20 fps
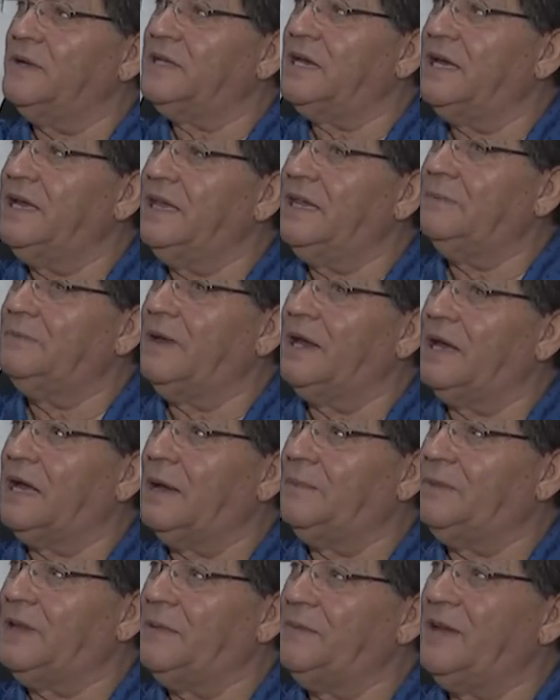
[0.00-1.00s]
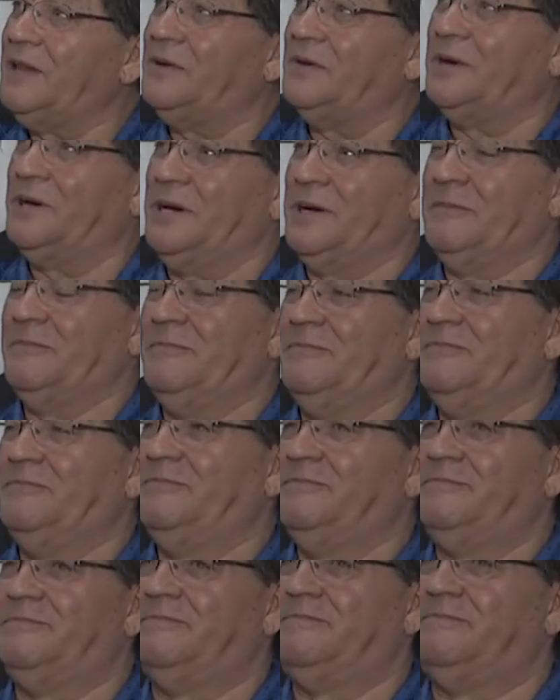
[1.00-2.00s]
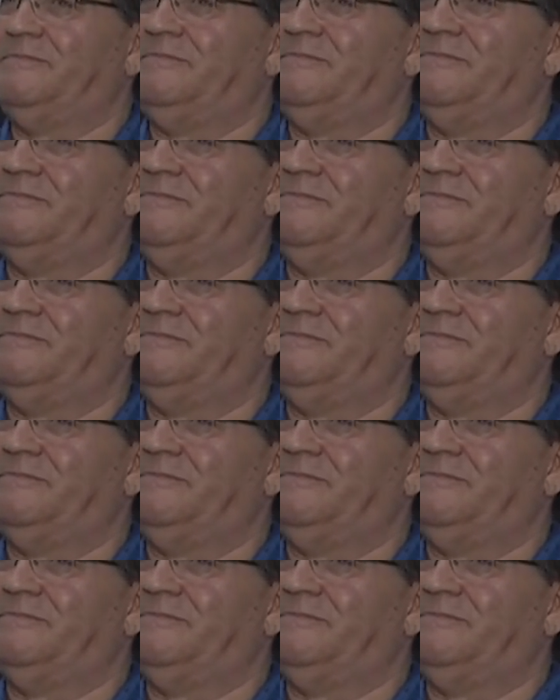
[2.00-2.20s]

milhões e meio para o campeão, uma premiação de